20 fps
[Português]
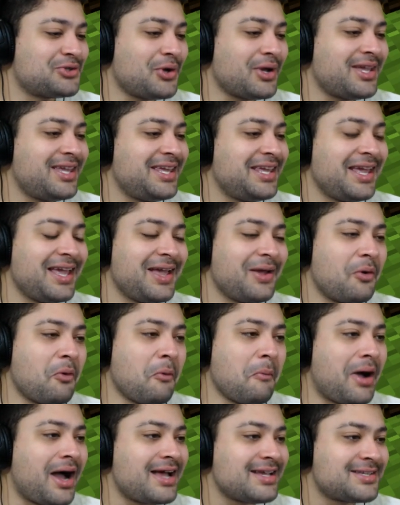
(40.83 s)
Só que
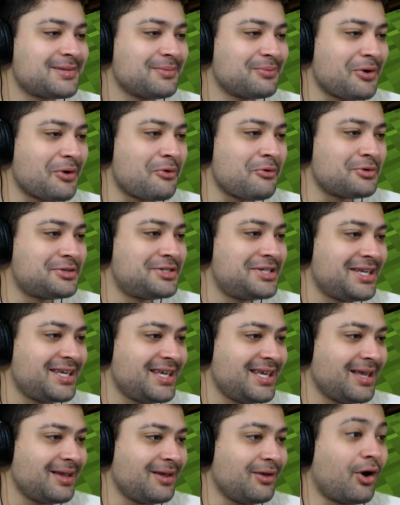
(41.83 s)
o máximo que eu
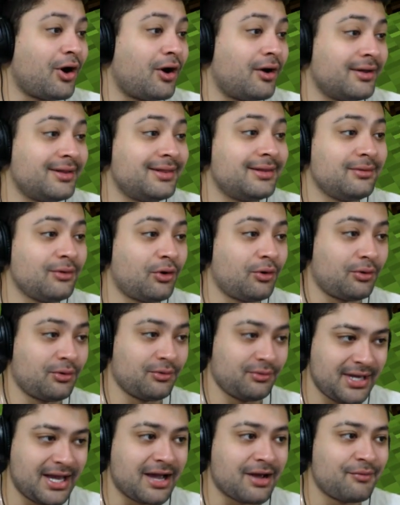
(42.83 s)
consegui, ó,
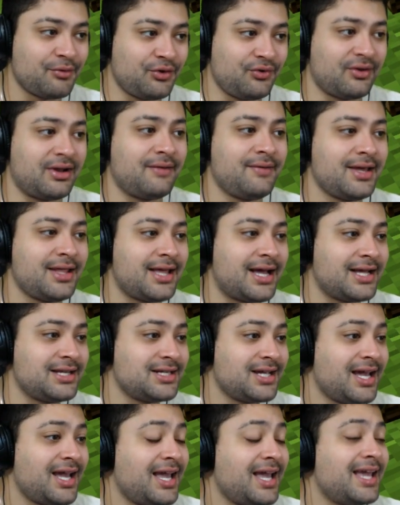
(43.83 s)
Iago, vou te falar a
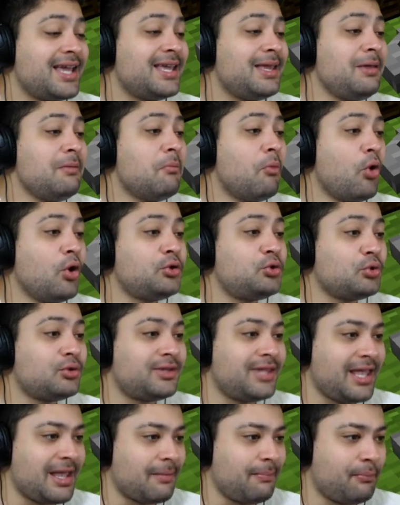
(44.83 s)
verdade. Em muito
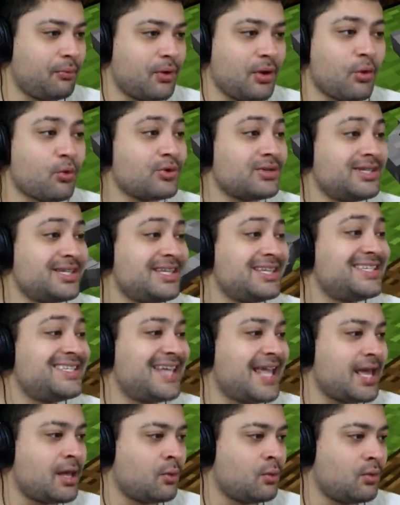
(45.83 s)
tempo eu consegui
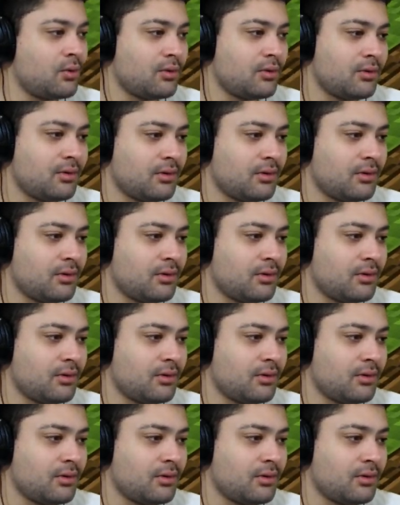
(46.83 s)
zero.